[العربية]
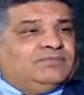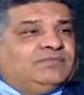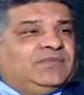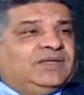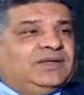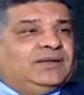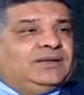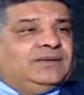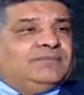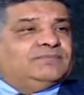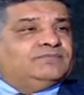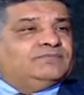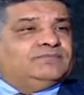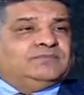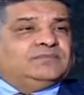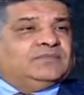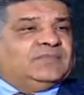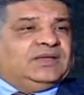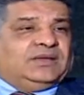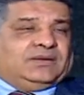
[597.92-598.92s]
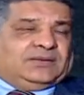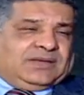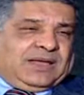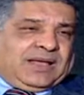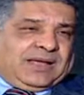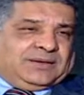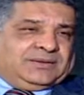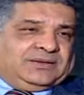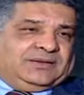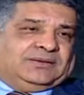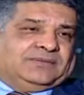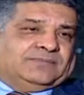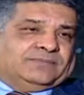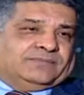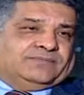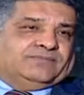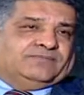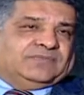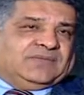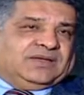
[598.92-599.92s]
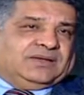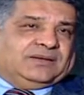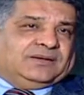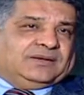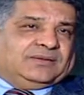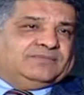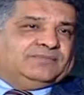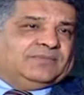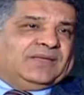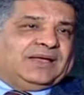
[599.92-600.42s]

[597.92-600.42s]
آه، يعني آه،